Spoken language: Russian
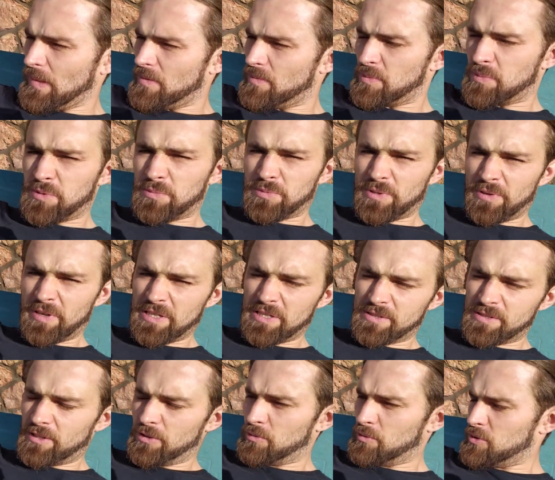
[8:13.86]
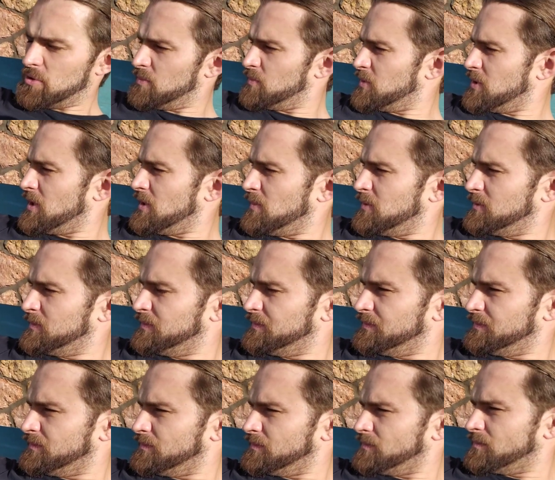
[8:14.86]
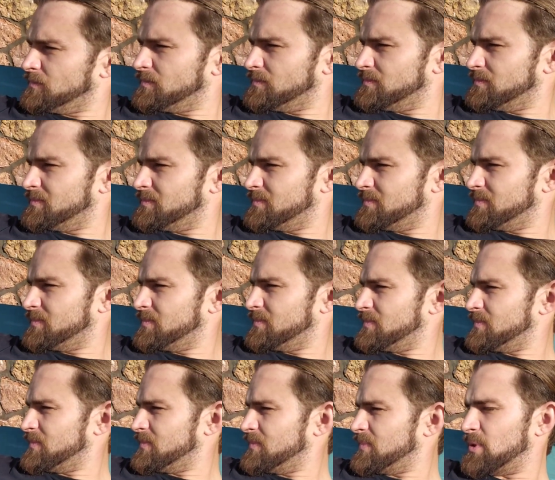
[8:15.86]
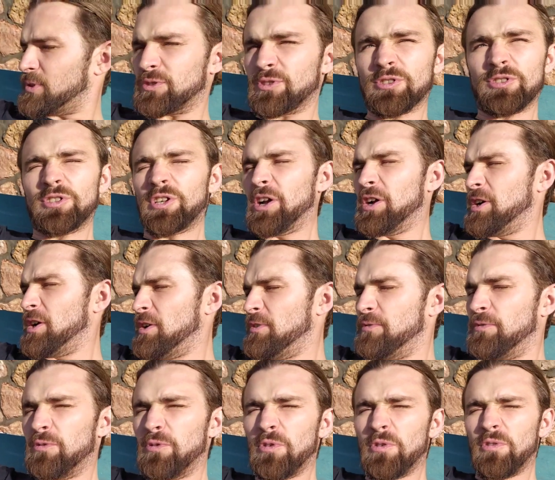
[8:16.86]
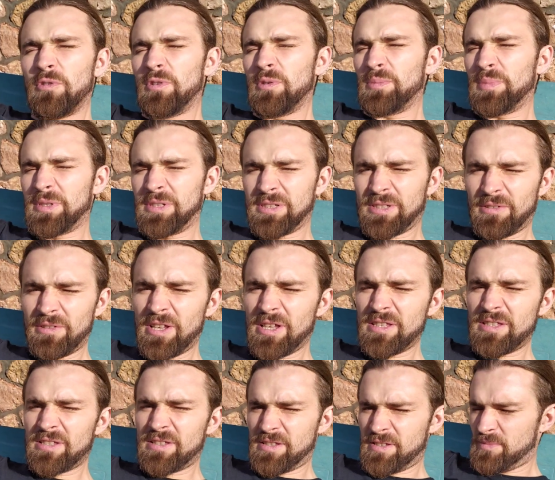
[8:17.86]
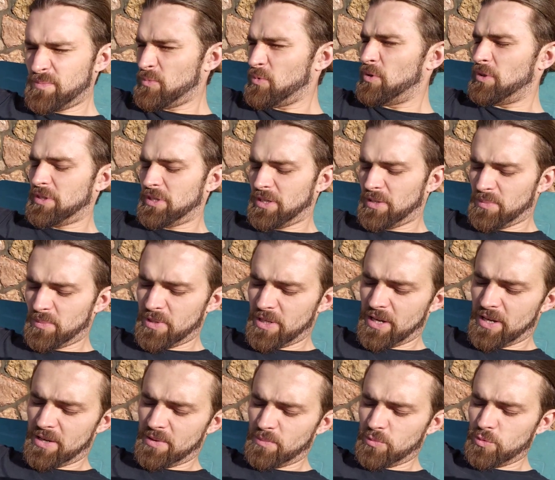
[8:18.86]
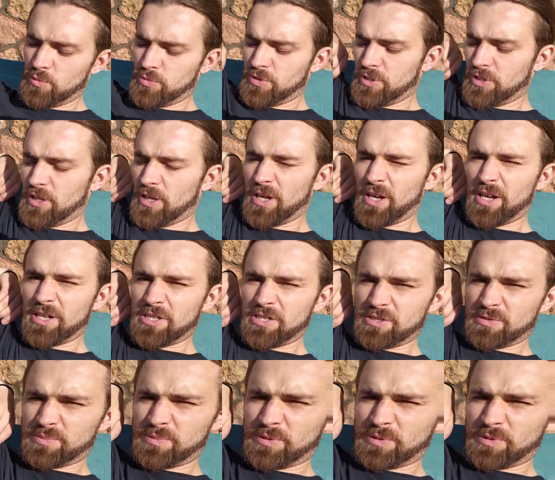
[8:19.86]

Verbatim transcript: В общем, давайте закончим тему. Просто так кайфово. Представляете, 7 ноября я буду загорать сейчас